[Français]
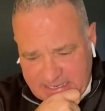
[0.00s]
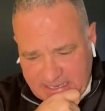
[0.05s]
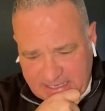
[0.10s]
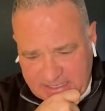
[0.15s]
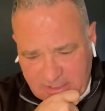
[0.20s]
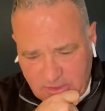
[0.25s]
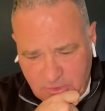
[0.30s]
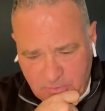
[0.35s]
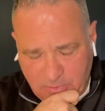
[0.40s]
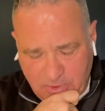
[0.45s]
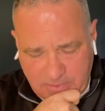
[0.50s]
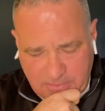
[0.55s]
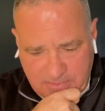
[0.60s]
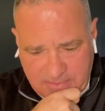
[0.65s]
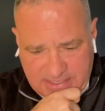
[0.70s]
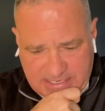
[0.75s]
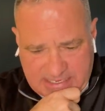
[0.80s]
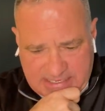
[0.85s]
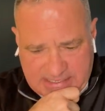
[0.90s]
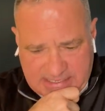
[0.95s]
Alors, le
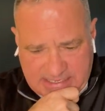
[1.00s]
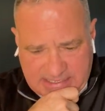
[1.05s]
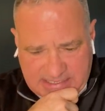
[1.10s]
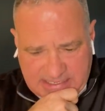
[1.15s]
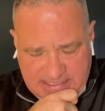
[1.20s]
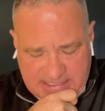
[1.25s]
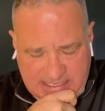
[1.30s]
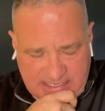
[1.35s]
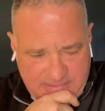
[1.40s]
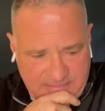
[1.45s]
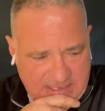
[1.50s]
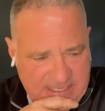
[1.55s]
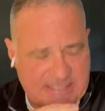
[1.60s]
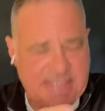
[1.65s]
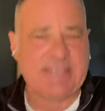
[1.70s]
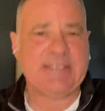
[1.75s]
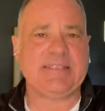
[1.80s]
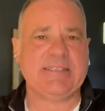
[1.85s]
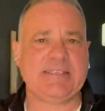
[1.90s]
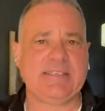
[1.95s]
premier ministre, essentiellement, ce
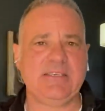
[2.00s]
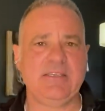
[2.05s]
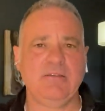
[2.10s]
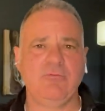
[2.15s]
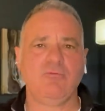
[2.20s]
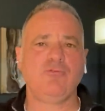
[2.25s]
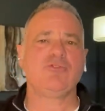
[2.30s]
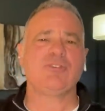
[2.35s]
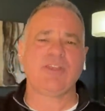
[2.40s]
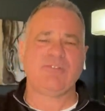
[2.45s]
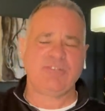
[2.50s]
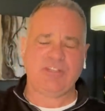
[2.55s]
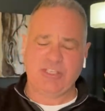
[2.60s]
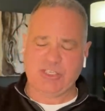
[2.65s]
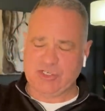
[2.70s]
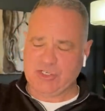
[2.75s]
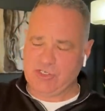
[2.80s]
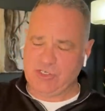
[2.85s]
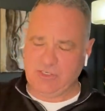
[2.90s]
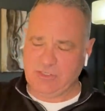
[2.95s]
qu'il dit, vous le savez
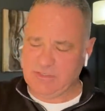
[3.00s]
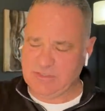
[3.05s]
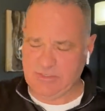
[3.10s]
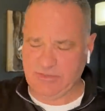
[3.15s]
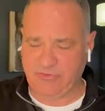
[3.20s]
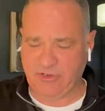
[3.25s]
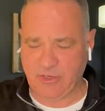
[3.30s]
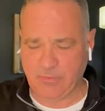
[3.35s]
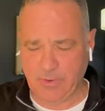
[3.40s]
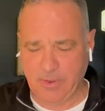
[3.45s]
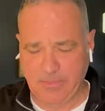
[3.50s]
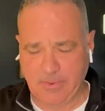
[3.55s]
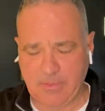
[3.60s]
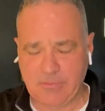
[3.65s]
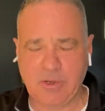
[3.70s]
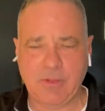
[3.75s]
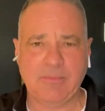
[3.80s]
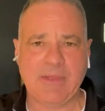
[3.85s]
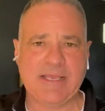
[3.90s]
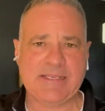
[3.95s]
déjà, euh, fort
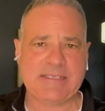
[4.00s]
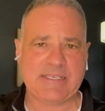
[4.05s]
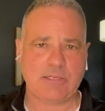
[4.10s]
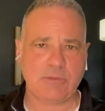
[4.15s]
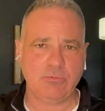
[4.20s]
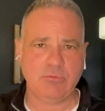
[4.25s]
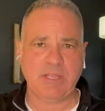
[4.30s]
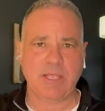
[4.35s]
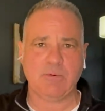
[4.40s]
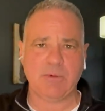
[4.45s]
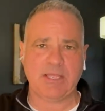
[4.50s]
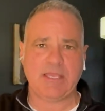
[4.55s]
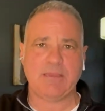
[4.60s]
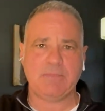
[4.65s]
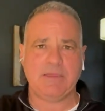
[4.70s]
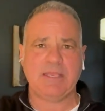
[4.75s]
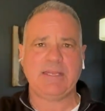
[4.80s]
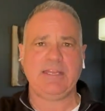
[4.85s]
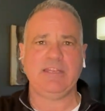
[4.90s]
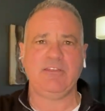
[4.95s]
probablement, c'est que l'Outaouais,
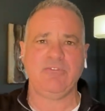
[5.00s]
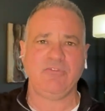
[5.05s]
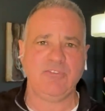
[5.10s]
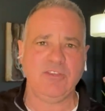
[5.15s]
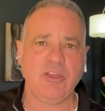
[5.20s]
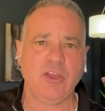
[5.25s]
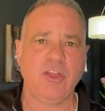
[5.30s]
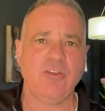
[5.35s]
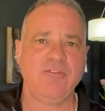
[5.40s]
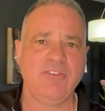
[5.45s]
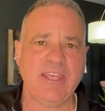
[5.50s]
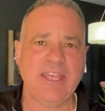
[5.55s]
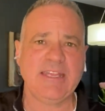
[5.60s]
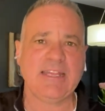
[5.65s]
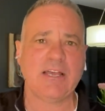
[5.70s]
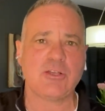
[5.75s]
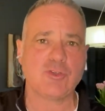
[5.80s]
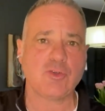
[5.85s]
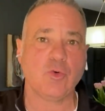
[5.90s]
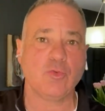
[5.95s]
Québec, Lévis reviennent
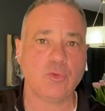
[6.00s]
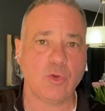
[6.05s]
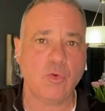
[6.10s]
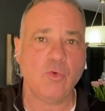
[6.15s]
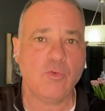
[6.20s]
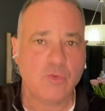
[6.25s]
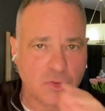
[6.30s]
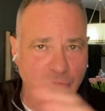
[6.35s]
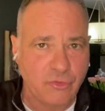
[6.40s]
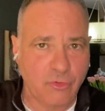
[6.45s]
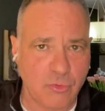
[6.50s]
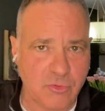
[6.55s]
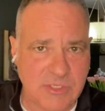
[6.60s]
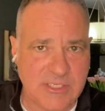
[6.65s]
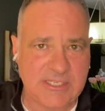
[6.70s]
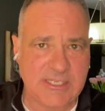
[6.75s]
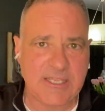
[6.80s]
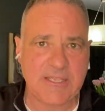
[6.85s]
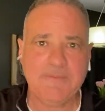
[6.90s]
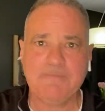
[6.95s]
en zone rouge
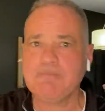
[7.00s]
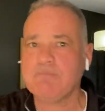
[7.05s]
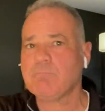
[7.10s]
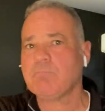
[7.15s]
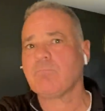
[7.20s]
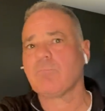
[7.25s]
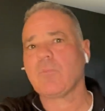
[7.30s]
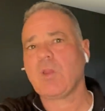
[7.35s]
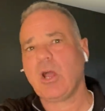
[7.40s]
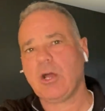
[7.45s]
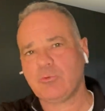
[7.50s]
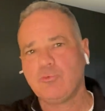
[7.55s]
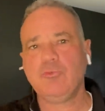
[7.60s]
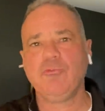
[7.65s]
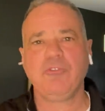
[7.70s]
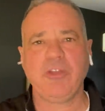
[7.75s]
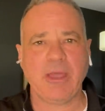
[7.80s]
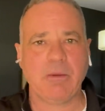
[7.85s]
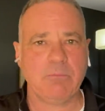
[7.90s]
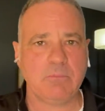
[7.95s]
foncée, en tout
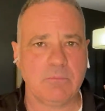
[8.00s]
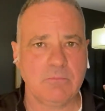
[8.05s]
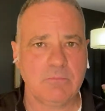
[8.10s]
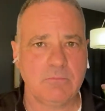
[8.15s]
ferme.